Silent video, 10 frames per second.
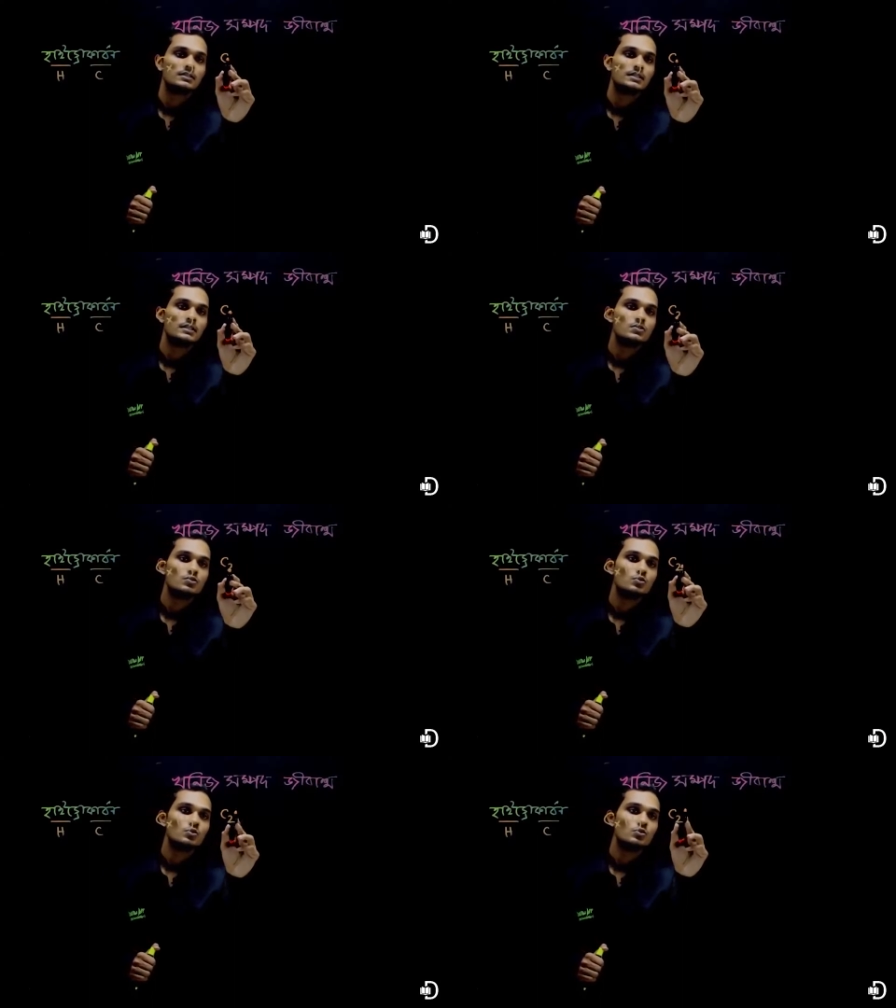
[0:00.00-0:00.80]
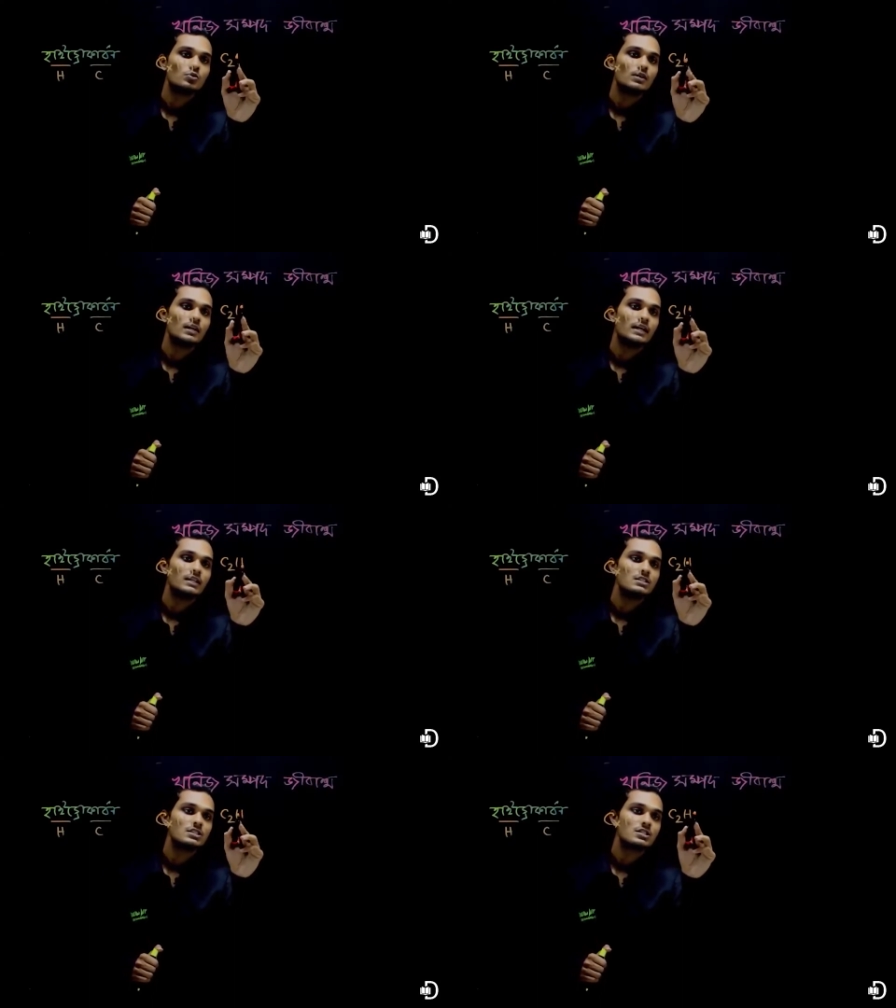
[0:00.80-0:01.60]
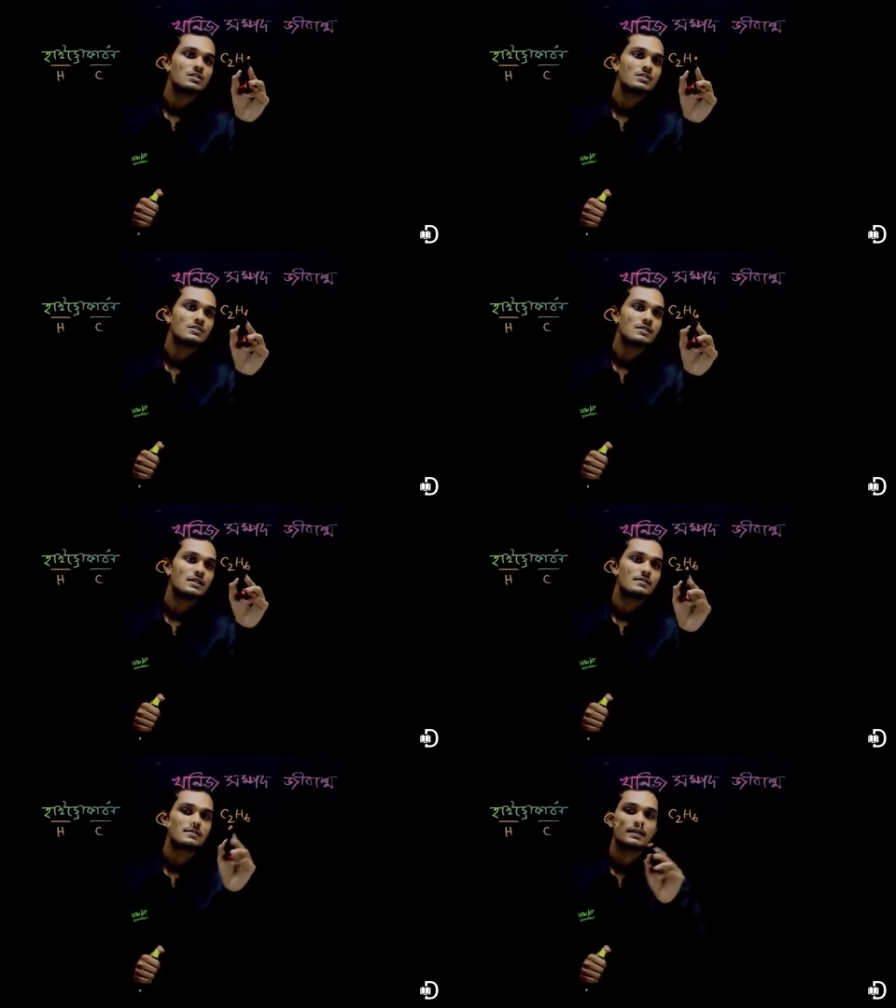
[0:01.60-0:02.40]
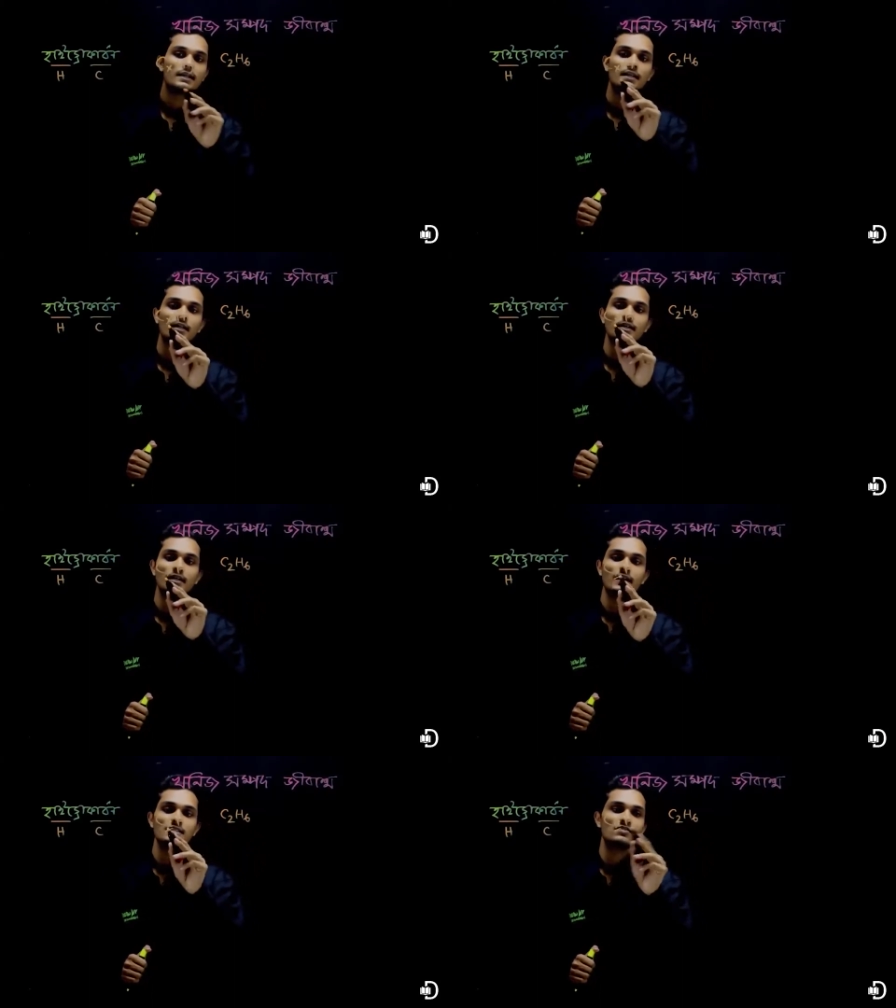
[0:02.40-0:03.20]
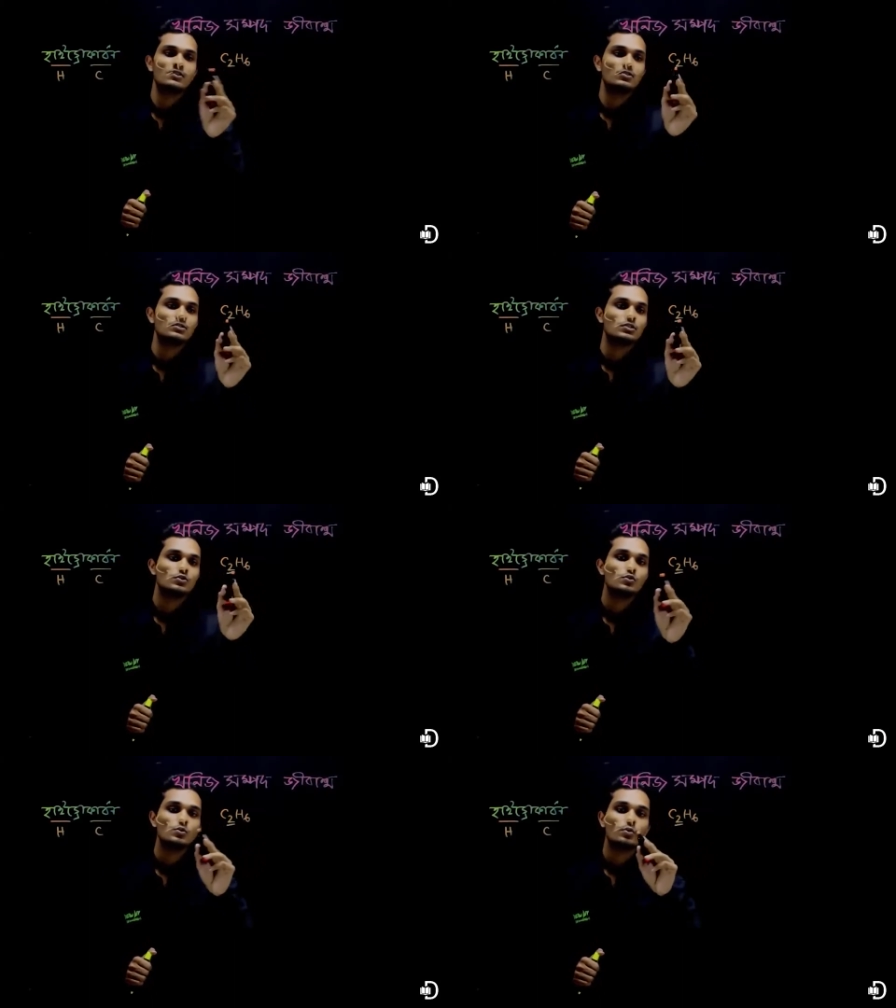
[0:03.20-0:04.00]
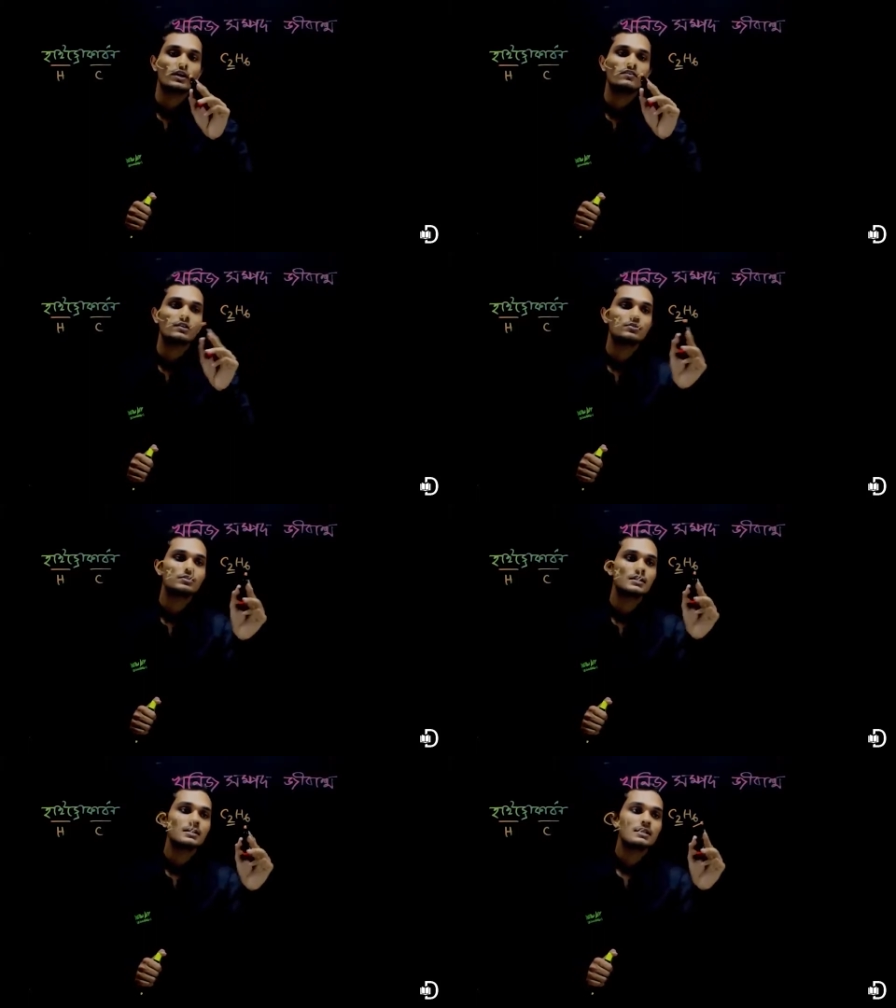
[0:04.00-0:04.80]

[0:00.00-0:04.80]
সি টু এইচ সিক্স এখানে এক্স এর ভ্যালু হচ্ছে টু ওয়াই এর ভ্যালু হচ্ছে